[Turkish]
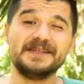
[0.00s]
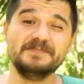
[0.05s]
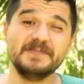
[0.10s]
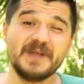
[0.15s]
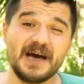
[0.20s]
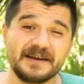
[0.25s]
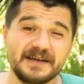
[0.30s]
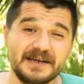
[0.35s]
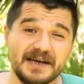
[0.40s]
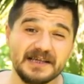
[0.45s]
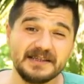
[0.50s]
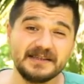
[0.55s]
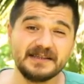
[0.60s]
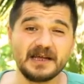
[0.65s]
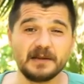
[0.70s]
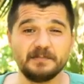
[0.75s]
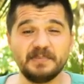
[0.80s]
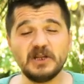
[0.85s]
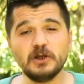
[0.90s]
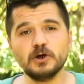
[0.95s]
Şimdi
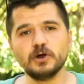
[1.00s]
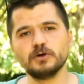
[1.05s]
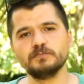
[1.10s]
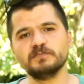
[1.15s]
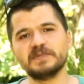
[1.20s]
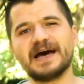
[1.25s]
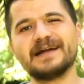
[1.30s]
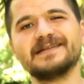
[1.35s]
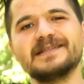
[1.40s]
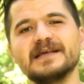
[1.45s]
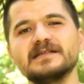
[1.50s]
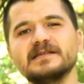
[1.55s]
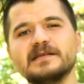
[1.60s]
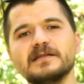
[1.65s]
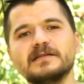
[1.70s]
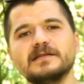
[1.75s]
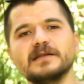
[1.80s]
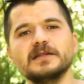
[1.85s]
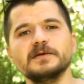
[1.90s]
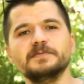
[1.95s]
arkadaşlar biliyorum nereden
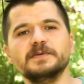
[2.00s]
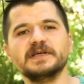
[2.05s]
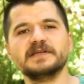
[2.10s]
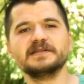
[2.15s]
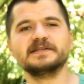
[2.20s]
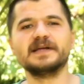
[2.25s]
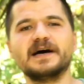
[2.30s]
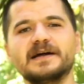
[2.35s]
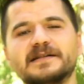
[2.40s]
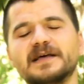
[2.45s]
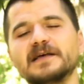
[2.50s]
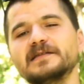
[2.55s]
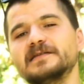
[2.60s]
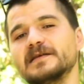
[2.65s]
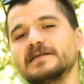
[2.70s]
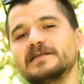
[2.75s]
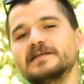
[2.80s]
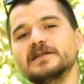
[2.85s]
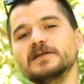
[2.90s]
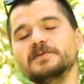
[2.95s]
satın alabiliriz, nereden
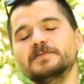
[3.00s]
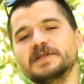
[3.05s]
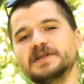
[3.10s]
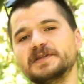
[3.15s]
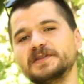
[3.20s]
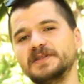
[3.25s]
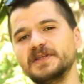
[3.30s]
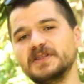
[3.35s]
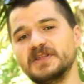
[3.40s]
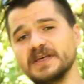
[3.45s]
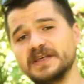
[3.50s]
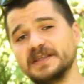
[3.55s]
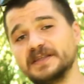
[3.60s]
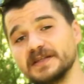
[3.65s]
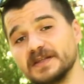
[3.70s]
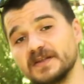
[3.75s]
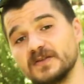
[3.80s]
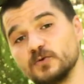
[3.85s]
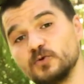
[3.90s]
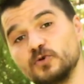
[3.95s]
satın alabiliriz
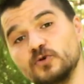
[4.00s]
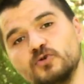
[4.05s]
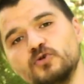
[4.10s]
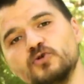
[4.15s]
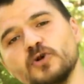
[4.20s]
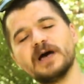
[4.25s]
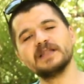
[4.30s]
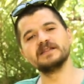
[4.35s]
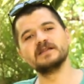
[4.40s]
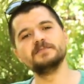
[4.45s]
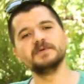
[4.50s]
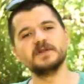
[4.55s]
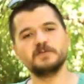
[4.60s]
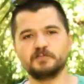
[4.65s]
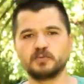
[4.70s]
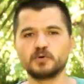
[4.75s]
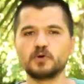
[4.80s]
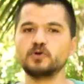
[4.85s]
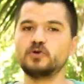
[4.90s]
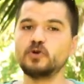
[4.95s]
diyeceksiniz. Ürün şu anda bir
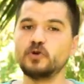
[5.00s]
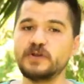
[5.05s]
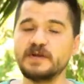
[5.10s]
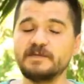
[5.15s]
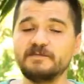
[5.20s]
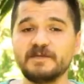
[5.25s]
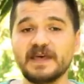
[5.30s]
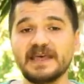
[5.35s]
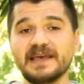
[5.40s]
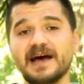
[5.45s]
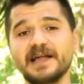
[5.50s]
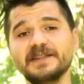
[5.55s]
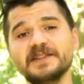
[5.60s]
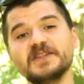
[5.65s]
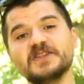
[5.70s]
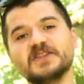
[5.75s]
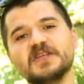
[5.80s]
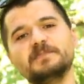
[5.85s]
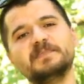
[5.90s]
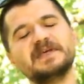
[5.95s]
prototip ve
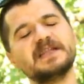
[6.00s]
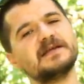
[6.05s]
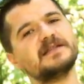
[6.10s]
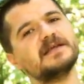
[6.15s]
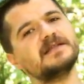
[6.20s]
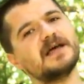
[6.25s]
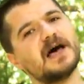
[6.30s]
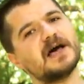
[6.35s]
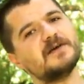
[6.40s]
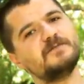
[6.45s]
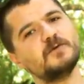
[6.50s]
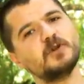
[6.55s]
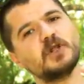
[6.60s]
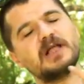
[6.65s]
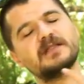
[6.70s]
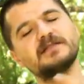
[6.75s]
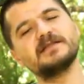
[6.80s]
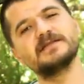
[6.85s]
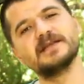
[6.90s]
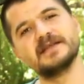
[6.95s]
yalnızca bir adet iPhone
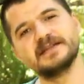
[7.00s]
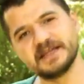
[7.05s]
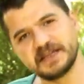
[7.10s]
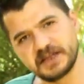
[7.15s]
6'da